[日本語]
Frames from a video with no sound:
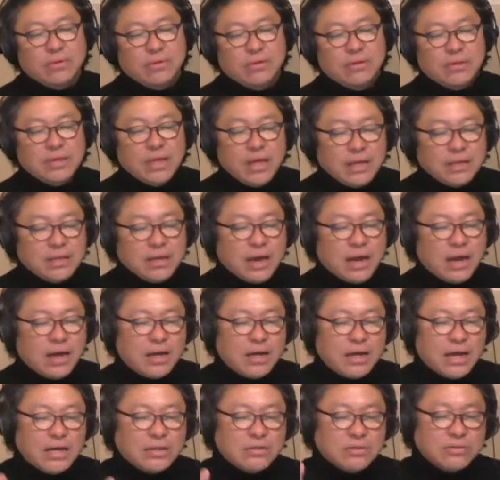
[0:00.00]
ね、だか
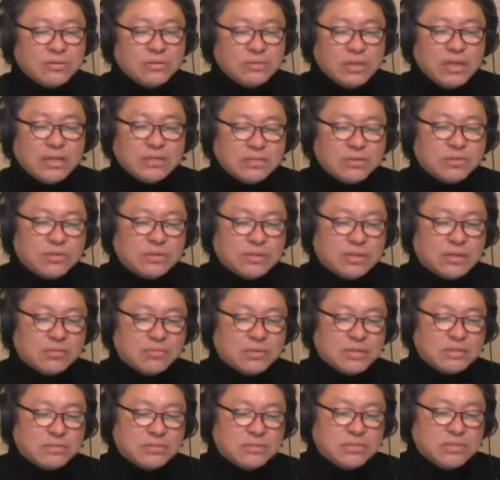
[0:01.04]
ら、あのね、ちょっとさっき
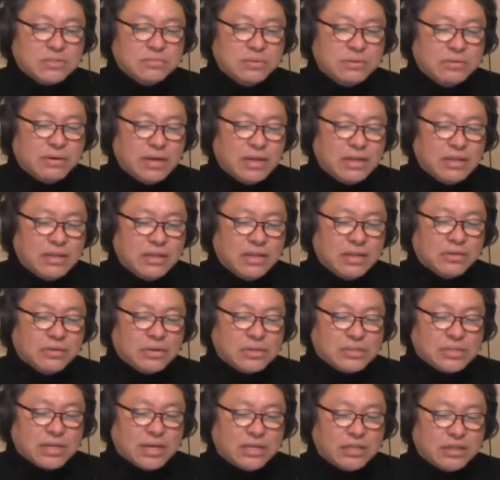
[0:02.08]
まで、くるみ割り人形
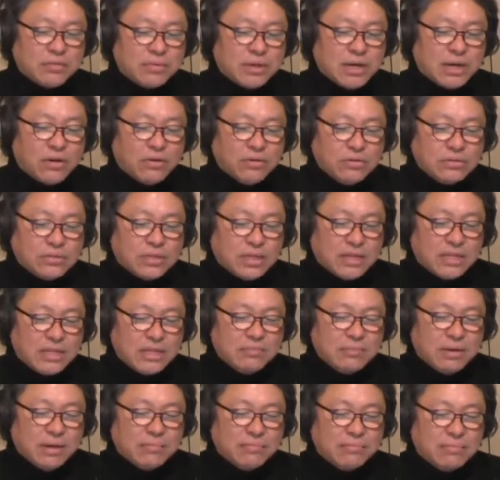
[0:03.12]
石川秀美が
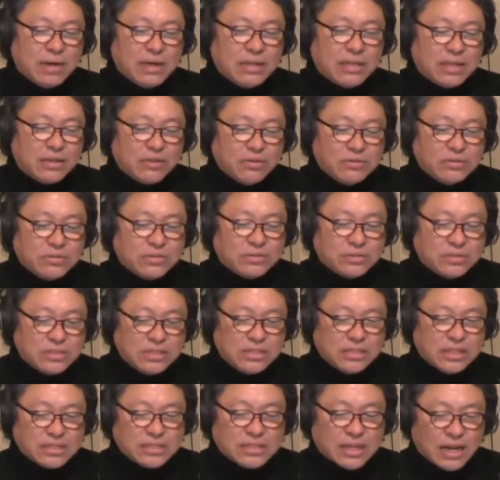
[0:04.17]
6.2万枚で
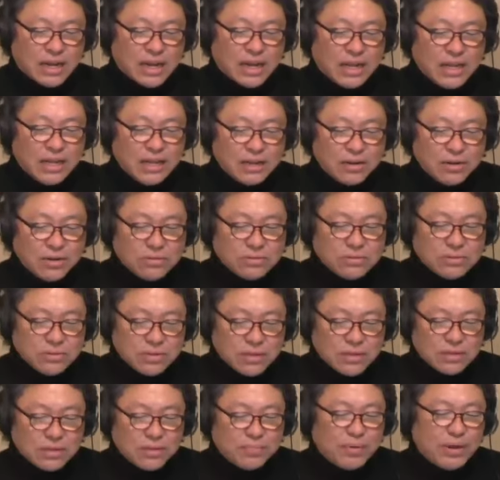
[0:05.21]
42位ですから、
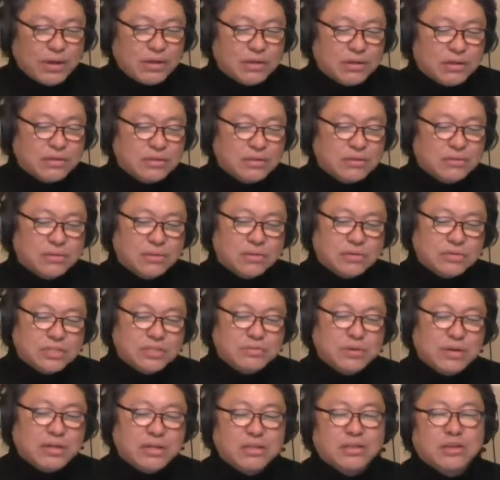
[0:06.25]
やっぱり、く
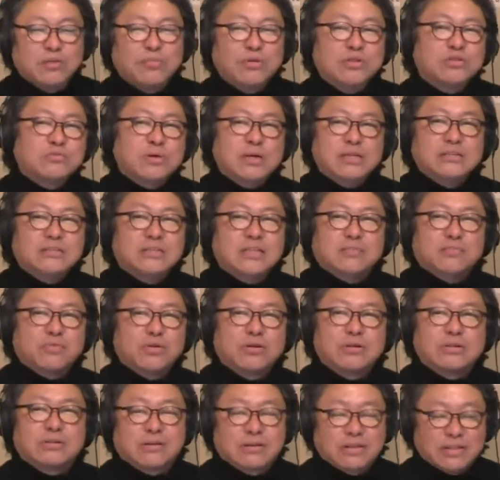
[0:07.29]
るみ割り人形もっと上に行ってても
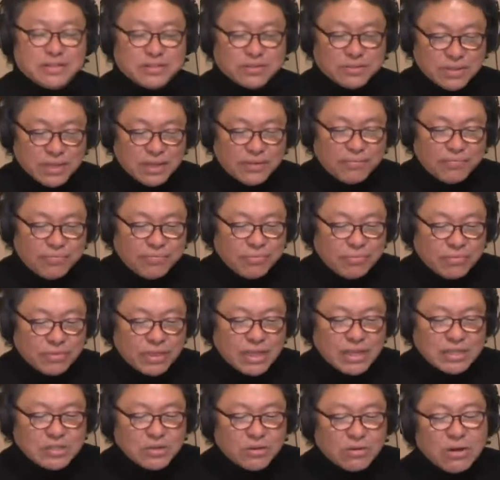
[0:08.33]
よかったわけですよね。だ
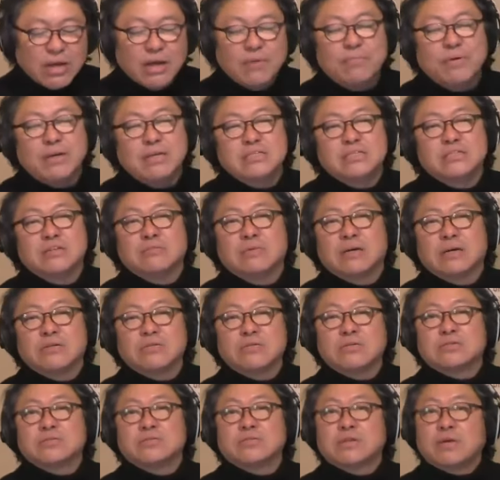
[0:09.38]
からそこがやっぱり石野真子
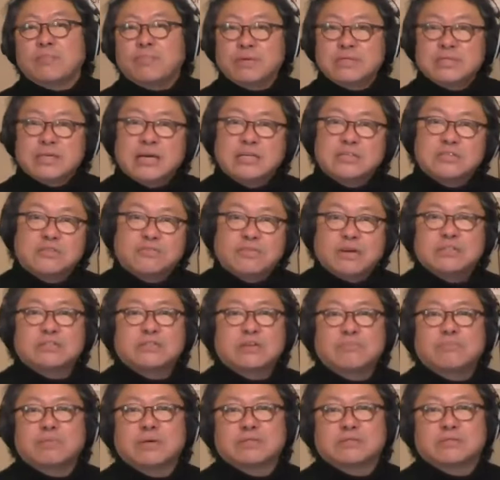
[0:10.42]
のその、やっぱり最初の
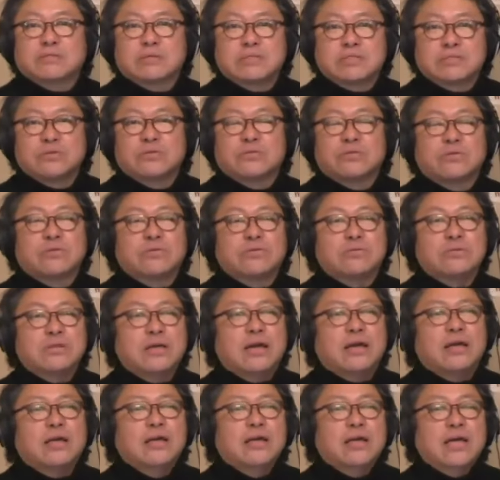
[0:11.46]
ファーストインパクトが強いということ
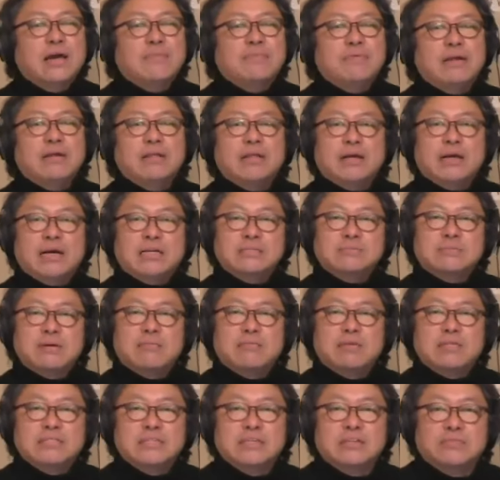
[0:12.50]
で、やっぱりね、発売日にちゃん